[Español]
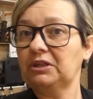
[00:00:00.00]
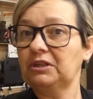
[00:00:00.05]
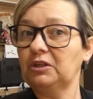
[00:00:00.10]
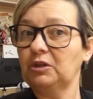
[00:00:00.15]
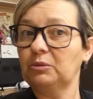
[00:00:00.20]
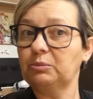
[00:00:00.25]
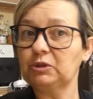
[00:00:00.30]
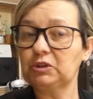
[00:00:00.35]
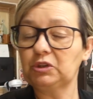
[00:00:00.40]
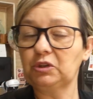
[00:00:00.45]

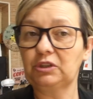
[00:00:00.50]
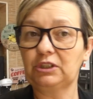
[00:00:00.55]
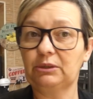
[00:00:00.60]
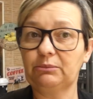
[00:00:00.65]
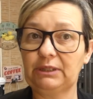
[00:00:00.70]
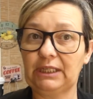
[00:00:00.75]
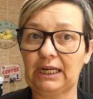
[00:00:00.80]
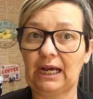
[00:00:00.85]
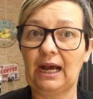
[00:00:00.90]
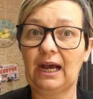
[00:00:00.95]
digo, pues oye,
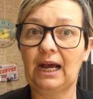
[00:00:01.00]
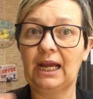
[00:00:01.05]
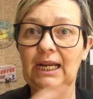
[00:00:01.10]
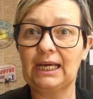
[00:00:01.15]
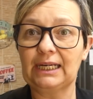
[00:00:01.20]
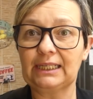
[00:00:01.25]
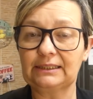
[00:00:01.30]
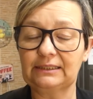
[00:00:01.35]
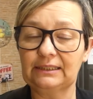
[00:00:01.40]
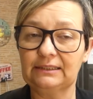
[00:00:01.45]
mira, a
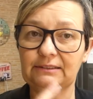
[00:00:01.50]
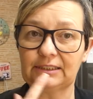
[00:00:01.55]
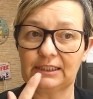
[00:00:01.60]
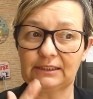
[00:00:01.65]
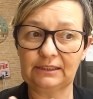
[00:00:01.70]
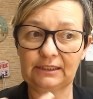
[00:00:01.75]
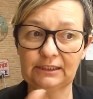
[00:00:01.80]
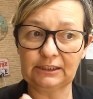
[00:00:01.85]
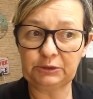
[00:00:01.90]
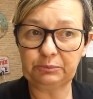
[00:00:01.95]
la que te
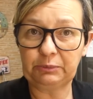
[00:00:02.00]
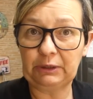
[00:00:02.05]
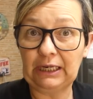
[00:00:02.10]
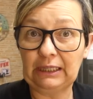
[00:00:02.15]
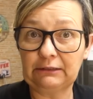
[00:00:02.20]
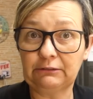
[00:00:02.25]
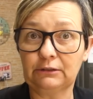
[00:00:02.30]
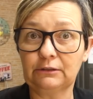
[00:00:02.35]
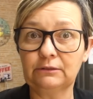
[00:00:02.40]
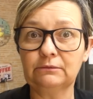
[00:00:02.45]
entretienes
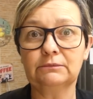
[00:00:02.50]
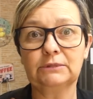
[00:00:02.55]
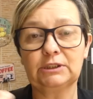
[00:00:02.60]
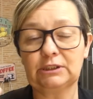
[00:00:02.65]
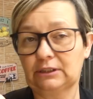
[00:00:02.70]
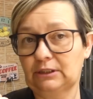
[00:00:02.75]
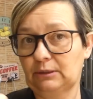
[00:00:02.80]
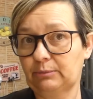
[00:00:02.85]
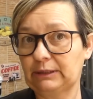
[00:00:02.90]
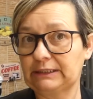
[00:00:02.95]
pelando,
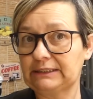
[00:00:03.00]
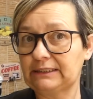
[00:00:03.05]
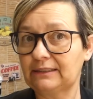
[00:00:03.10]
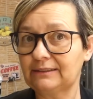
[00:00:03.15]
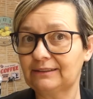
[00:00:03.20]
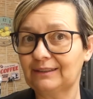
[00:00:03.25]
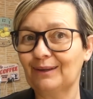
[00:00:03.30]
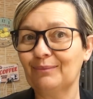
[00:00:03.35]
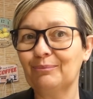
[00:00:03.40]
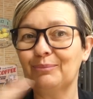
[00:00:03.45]
se te pasa
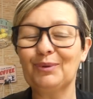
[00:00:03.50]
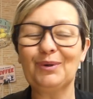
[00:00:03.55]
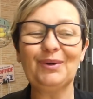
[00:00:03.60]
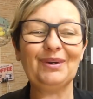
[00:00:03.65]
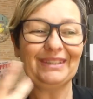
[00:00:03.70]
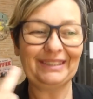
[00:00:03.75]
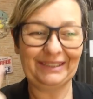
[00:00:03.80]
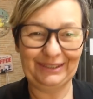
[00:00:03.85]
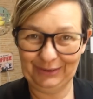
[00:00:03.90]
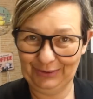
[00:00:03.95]
el
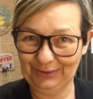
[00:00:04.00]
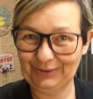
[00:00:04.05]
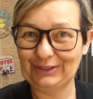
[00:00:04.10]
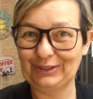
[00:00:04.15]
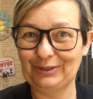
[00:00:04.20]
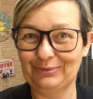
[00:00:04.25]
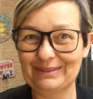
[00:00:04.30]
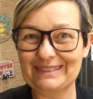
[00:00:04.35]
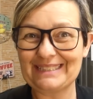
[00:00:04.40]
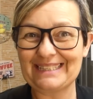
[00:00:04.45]
tiempo y no te
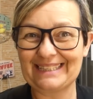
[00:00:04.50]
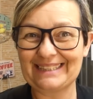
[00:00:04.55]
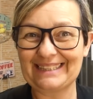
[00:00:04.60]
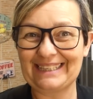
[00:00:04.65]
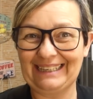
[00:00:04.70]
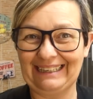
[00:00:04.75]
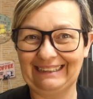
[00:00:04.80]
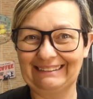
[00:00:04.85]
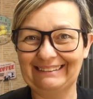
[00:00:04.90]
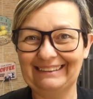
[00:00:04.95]
comes
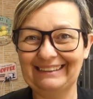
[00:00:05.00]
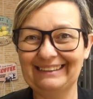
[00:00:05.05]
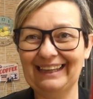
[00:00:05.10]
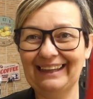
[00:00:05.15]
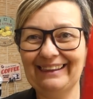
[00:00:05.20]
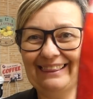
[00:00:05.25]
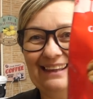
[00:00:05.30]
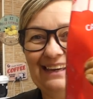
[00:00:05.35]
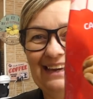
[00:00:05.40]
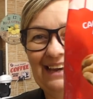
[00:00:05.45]
tanta
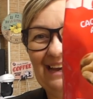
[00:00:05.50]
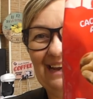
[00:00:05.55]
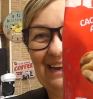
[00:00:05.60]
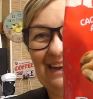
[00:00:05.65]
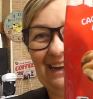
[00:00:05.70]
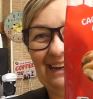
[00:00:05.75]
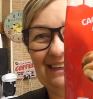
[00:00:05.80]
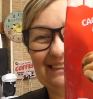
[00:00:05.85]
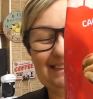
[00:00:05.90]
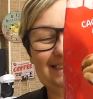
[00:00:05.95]
cantidad.
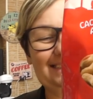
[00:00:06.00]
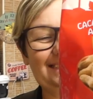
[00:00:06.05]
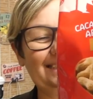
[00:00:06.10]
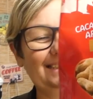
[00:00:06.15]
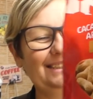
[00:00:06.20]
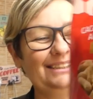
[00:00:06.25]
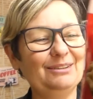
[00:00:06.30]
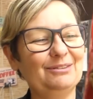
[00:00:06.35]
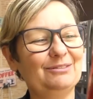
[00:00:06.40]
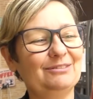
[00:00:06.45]
Así
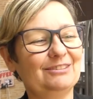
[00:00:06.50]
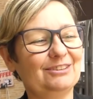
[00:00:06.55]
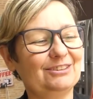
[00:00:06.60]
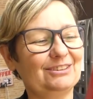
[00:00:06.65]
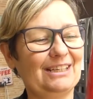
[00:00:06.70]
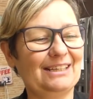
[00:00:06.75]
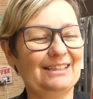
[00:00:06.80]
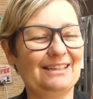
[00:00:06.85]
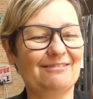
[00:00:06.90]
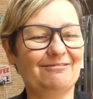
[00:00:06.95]
que unos
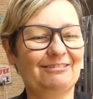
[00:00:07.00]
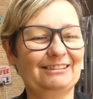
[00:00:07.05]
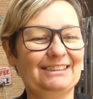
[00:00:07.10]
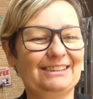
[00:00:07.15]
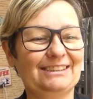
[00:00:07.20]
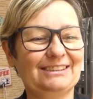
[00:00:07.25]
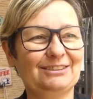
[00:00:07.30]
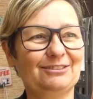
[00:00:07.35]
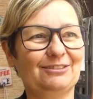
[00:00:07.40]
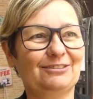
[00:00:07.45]

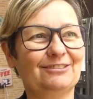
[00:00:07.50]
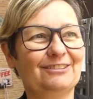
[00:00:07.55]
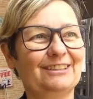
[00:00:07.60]
cacahuetes con